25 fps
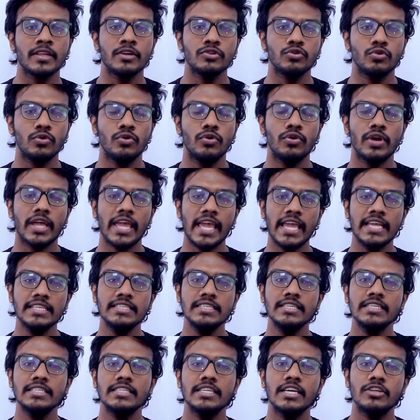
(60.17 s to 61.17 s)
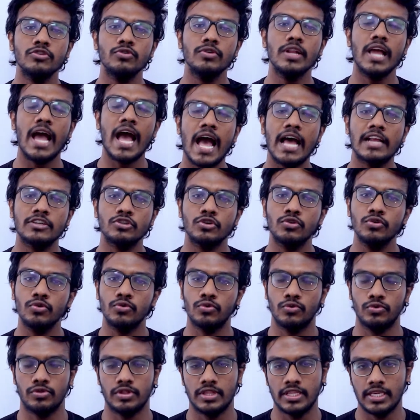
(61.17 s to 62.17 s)
তো এই জিনিসটা আসলে আসলো
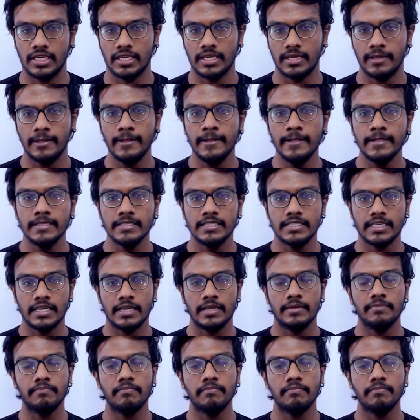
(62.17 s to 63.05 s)
থেকে যে